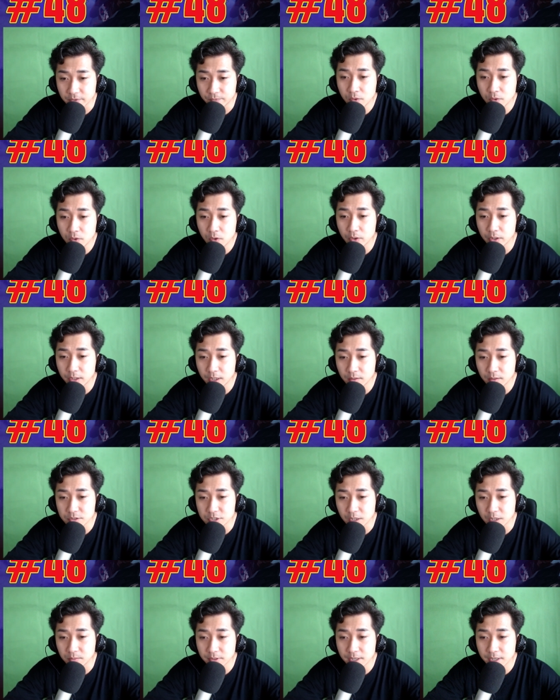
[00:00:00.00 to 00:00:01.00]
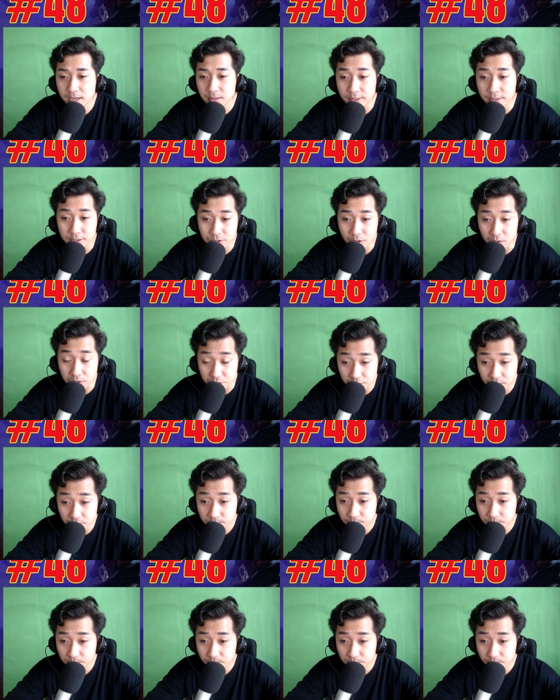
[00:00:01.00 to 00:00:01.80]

Trong biệt thự của công tước